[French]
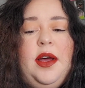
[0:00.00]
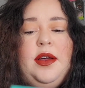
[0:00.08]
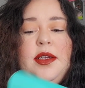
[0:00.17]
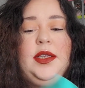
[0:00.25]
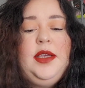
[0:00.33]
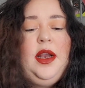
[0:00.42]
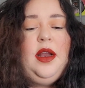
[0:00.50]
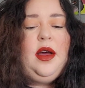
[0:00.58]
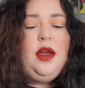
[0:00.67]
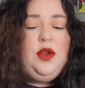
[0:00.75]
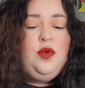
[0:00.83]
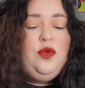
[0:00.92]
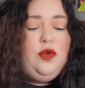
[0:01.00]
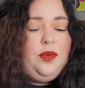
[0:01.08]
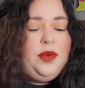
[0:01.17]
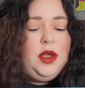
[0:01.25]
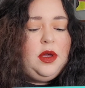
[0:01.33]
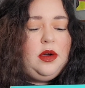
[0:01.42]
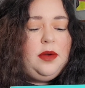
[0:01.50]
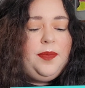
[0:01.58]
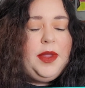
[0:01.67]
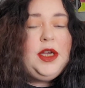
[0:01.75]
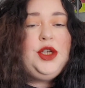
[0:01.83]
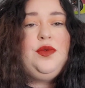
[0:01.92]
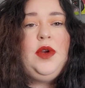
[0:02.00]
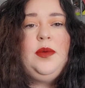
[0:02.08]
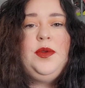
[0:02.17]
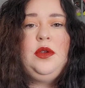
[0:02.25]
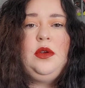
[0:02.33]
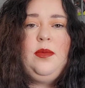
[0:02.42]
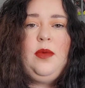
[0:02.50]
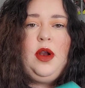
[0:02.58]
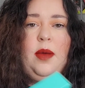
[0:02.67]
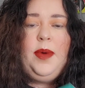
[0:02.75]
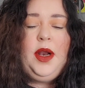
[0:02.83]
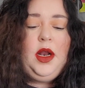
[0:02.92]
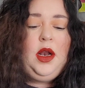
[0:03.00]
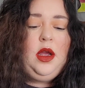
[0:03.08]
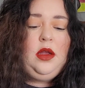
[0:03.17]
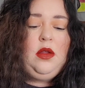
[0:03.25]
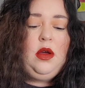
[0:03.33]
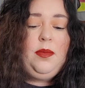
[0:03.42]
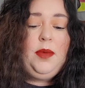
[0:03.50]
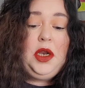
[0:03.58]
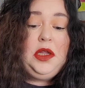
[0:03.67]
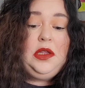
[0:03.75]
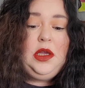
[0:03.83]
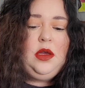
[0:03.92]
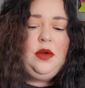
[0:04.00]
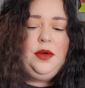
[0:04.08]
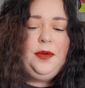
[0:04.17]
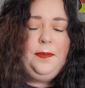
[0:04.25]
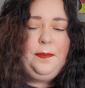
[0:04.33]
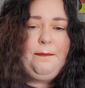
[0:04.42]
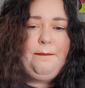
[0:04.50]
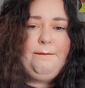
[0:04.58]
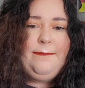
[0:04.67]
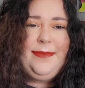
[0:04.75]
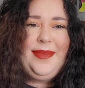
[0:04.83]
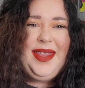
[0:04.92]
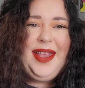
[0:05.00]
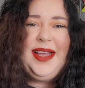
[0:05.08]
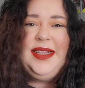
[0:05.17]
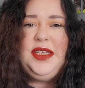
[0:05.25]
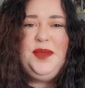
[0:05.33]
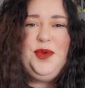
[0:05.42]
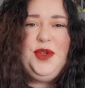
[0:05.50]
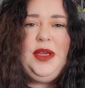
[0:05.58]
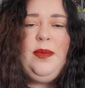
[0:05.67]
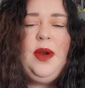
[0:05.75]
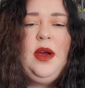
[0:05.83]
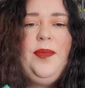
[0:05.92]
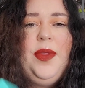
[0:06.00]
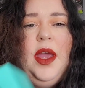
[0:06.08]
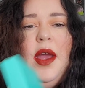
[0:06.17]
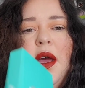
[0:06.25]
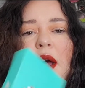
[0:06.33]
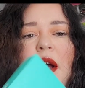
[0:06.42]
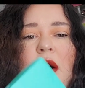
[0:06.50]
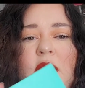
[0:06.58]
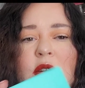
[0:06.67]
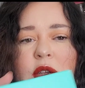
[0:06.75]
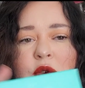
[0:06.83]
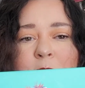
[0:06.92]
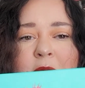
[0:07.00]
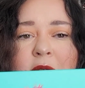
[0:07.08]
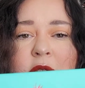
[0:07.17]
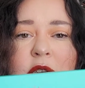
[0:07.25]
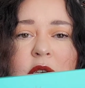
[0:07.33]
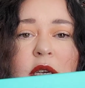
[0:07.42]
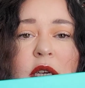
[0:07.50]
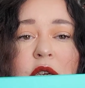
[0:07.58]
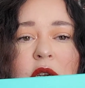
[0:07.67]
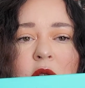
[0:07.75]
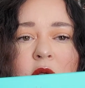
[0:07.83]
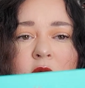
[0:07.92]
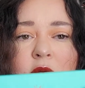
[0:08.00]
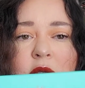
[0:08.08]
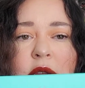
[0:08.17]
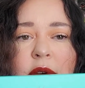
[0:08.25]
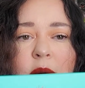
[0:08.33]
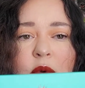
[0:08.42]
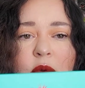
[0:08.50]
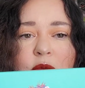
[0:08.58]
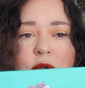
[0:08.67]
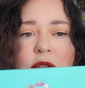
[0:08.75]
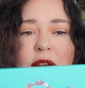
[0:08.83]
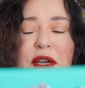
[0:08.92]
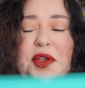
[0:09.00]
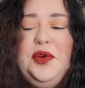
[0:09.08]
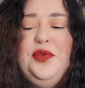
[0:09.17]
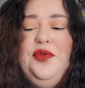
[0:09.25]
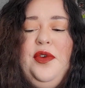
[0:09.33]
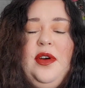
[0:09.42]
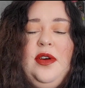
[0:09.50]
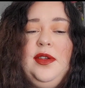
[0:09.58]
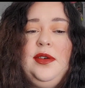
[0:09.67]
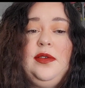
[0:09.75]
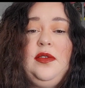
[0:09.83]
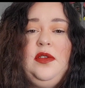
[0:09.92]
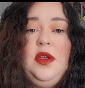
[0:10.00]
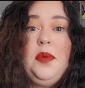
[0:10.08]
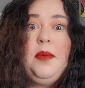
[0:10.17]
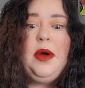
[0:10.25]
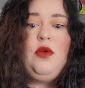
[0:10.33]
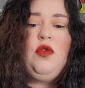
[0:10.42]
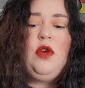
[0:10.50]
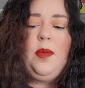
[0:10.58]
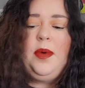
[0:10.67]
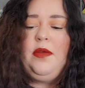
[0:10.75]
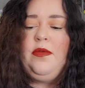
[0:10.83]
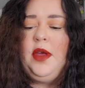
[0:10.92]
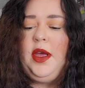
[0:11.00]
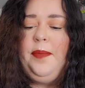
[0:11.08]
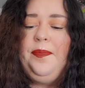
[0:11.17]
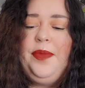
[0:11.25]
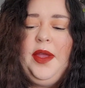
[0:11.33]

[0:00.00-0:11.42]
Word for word: Euh, c'est la Utopia. Et je voulais absolument la palette liner, mais elle était euh, indisponible. Alors, le packaging, j'adore. C'est vraiment mon style de couleur. D'ailleurs, si c'est pas ma couleur préférée.